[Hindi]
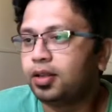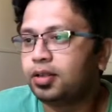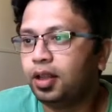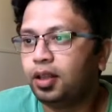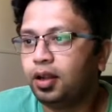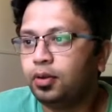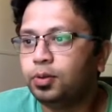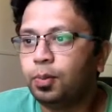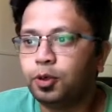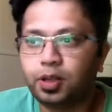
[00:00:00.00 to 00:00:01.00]
डे था
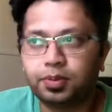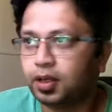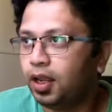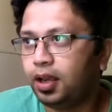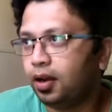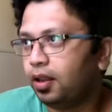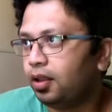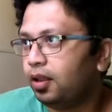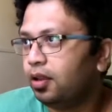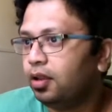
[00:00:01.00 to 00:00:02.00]
उसमें पुशअप्स नहीं करने
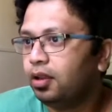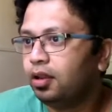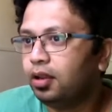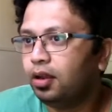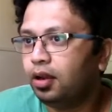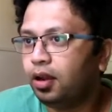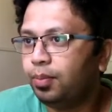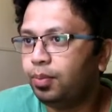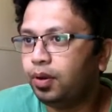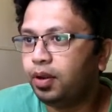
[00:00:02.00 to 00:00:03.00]
थे
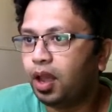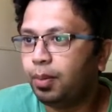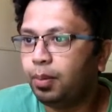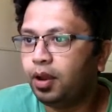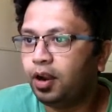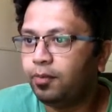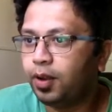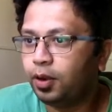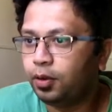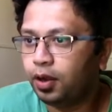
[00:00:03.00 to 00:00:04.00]
आप यहाँ पे भी ग्राफ में
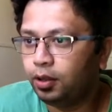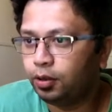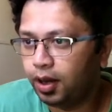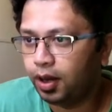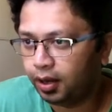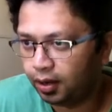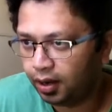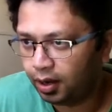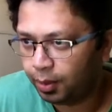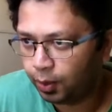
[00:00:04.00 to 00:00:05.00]
देखोगे तो लाइक डे
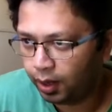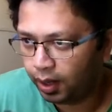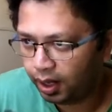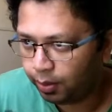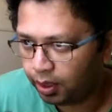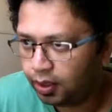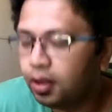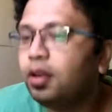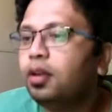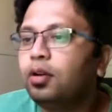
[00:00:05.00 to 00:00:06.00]
नंबर ट्वेंटी में
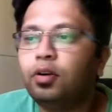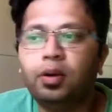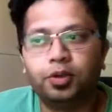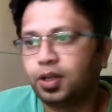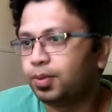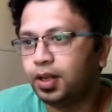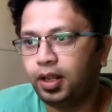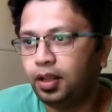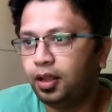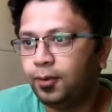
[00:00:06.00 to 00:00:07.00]
कोई पुशअप्स नहीं
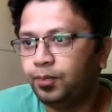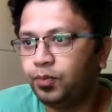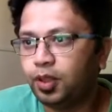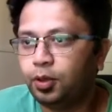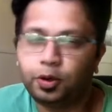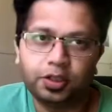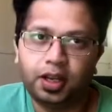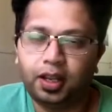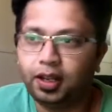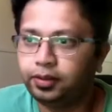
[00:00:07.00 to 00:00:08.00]
थे तो कुछ
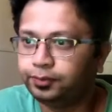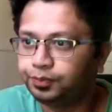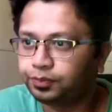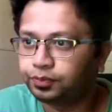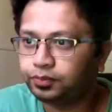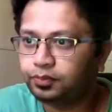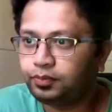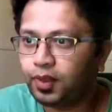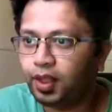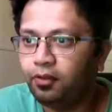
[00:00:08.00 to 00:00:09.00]
नहीं किया
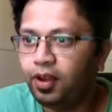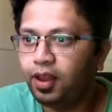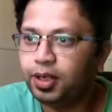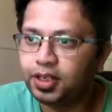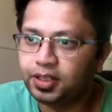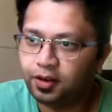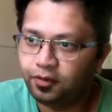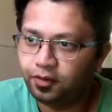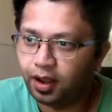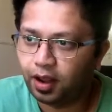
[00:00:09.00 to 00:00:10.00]
फिर बचे
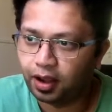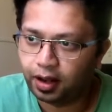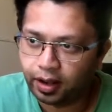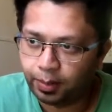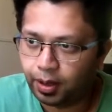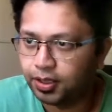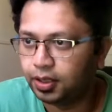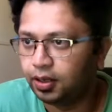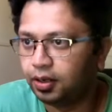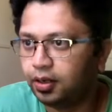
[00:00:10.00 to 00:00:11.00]
सिर्फ आखिरी के पाँच
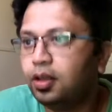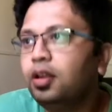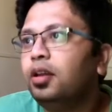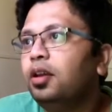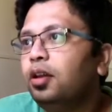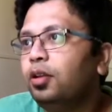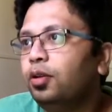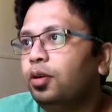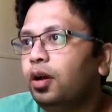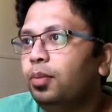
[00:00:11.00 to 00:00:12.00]
दिन तो
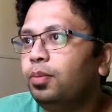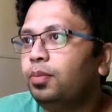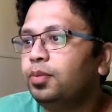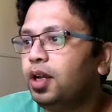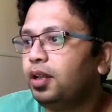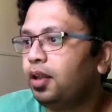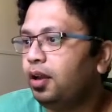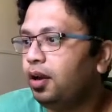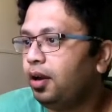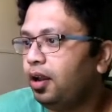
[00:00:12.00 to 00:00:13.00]
हम जाते
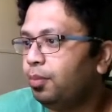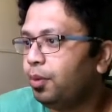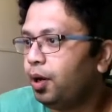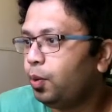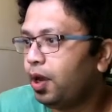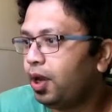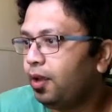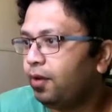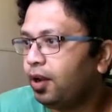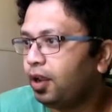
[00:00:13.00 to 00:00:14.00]
हैं डे नंबर ट्वेंटी
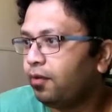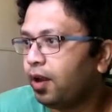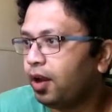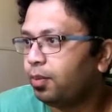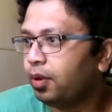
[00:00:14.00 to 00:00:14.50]
वन के फैक्ट पे